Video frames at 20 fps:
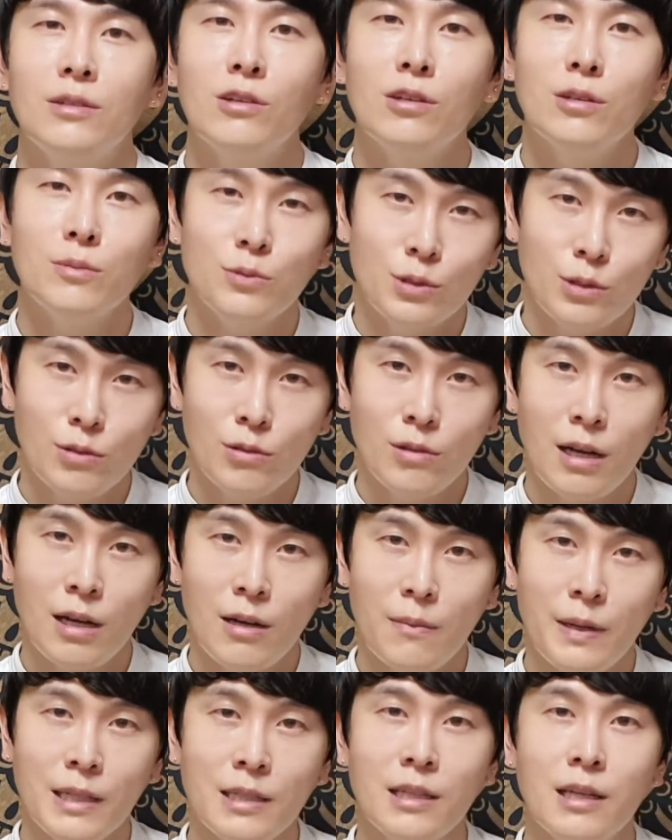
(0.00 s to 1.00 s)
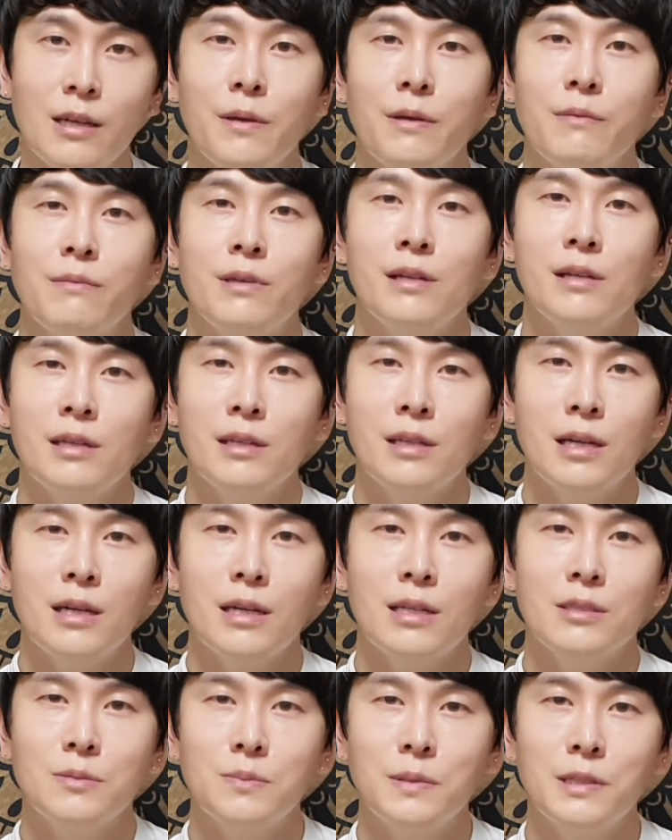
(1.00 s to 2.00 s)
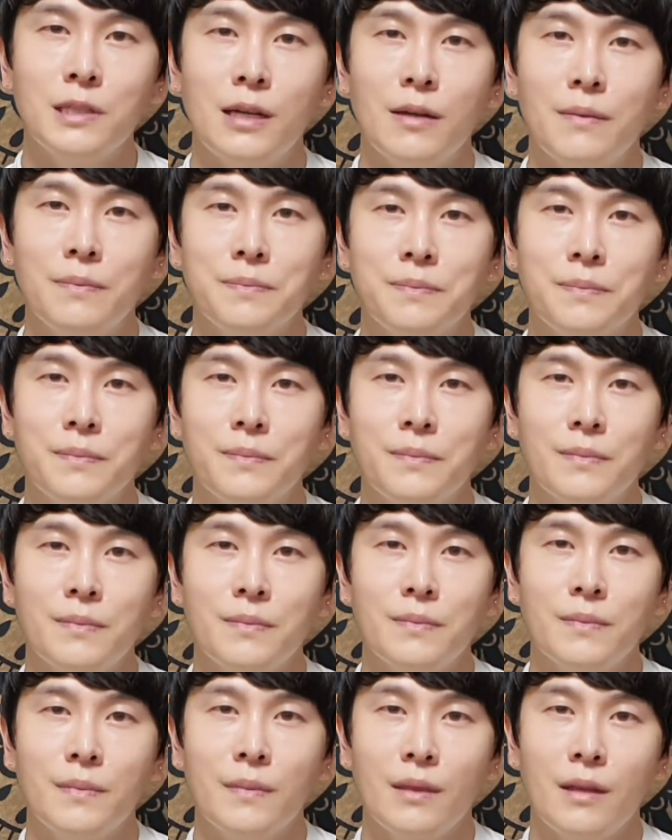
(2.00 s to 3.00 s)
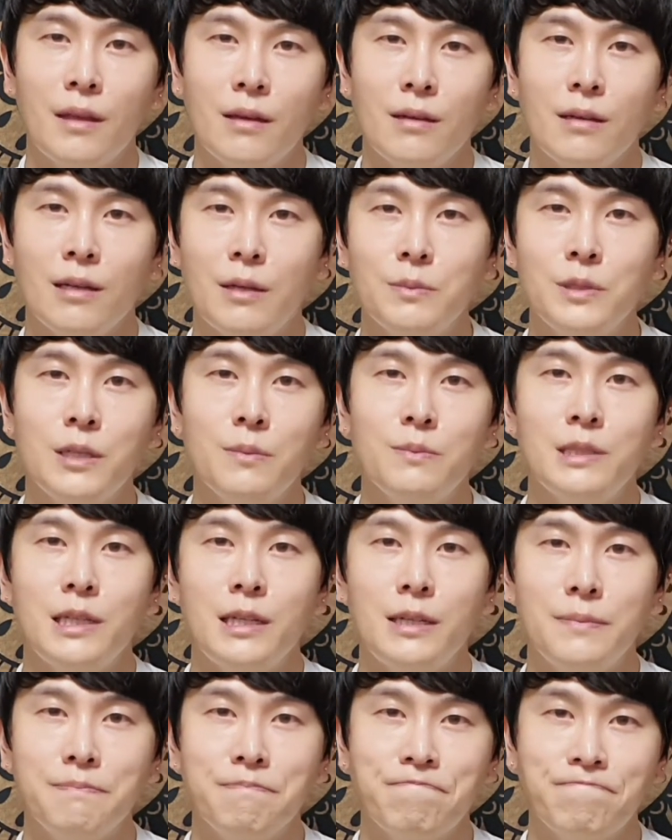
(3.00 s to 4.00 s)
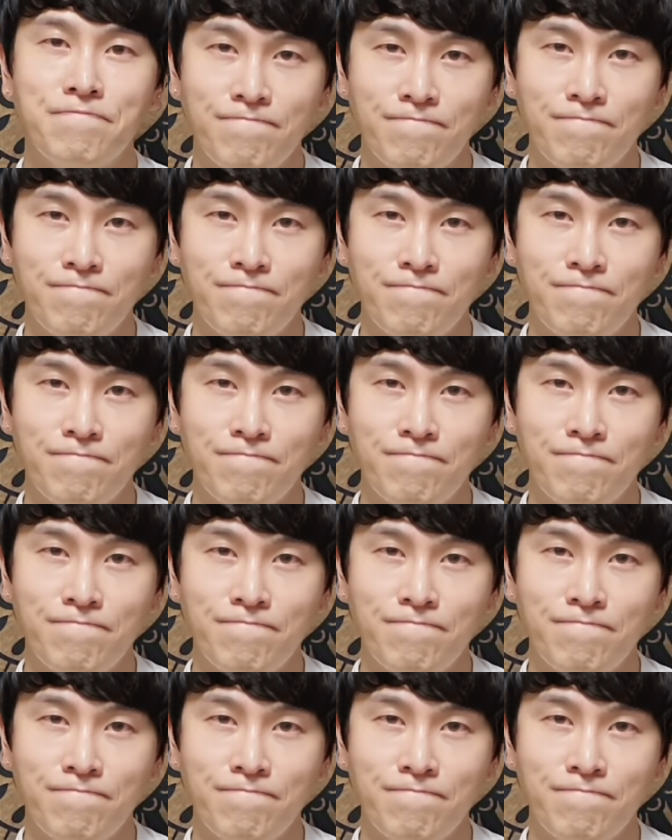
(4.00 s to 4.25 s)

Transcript: 여러분들과 만나 뵙길 기대하겠습니다. 네, 감사합니다.